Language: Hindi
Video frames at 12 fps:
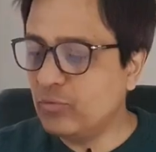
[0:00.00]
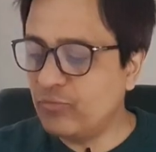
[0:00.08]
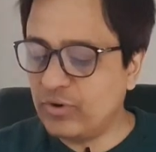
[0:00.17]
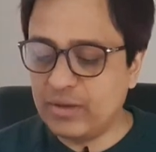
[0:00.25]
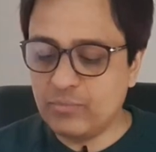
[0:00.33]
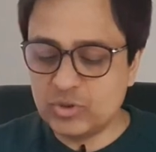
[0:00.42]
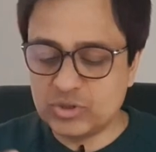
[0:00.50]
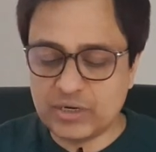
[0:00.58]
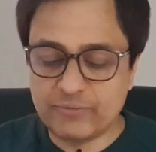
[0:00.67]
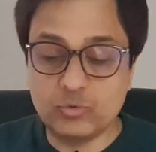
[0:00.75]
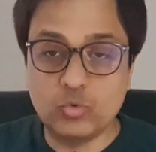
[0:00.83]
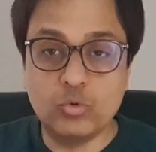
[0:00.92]
तो फ्रेम और
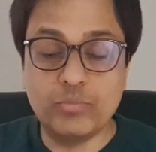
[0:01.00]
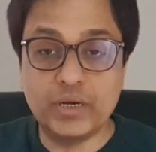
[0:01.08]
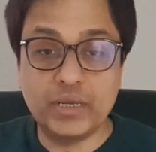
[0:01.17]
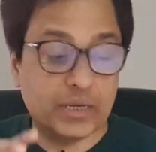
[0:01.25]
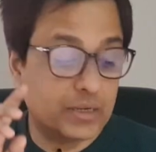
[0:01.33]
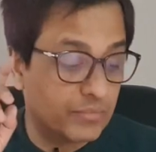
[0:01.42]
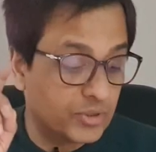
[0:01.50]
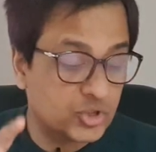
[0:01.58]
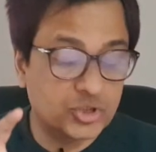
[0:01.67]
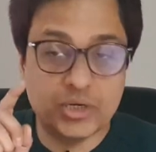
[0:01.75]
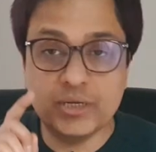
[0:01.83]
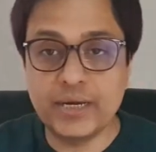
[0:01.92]
शाफ्ट दोनों बने हैं
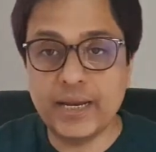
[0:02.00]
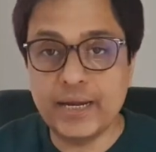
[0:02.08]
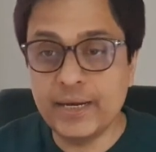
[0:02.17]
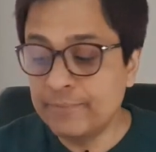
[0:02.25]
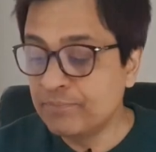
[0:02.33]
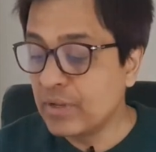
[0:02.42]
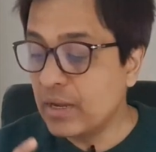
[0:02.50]
कमर्शियल ग्रेड